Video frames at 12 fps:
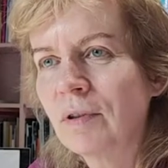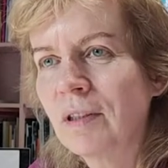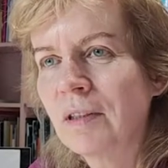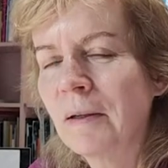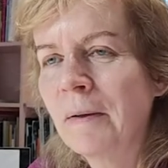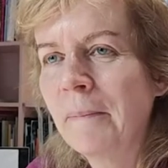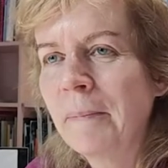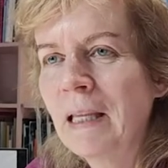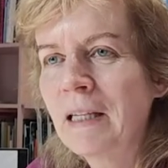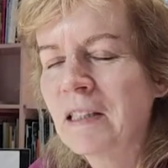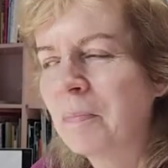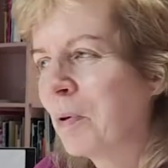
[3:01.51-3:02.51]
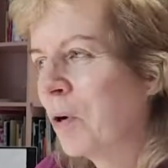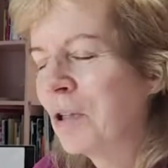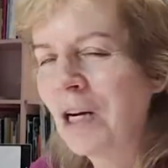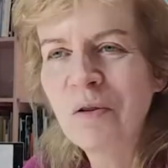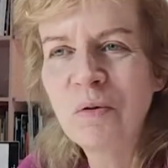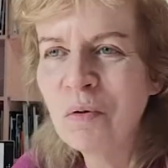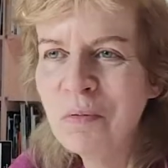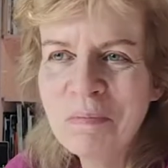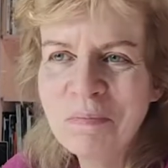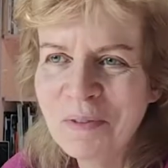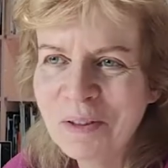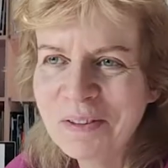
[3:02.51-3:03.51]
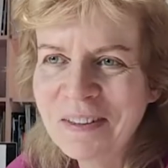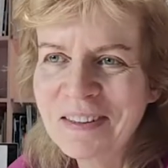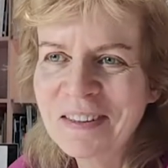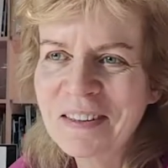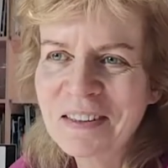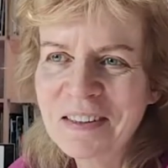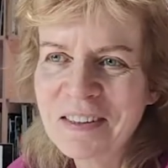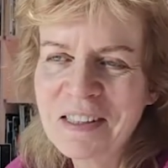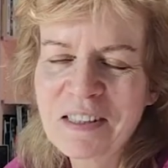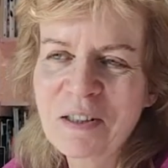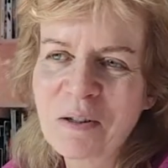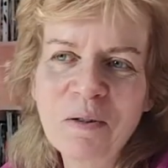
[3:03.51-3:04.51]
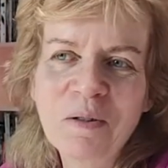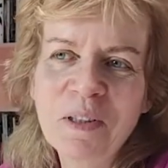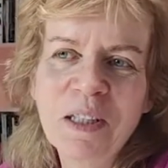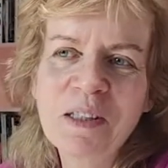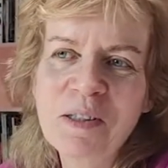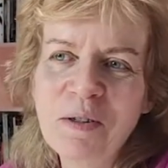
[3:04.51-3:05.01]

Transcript: Und jetzt bauen alle um und äh, es ist auch irgendwie ganz